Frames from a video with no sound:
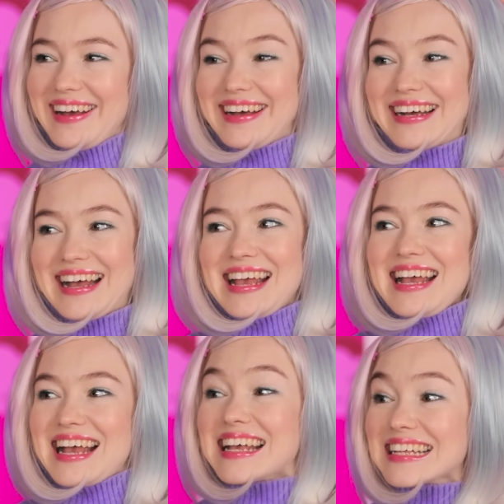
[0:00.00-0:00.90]
mas sei o que
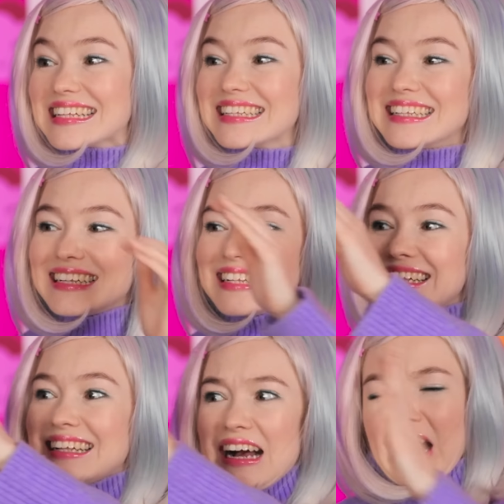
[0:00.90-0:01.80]
estou fazendo.
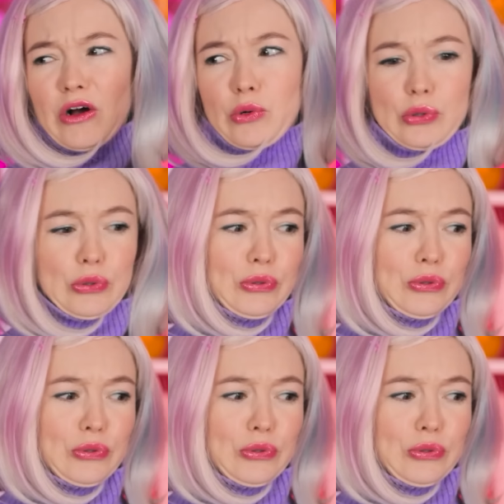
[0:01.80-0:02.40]
Vou derreter com um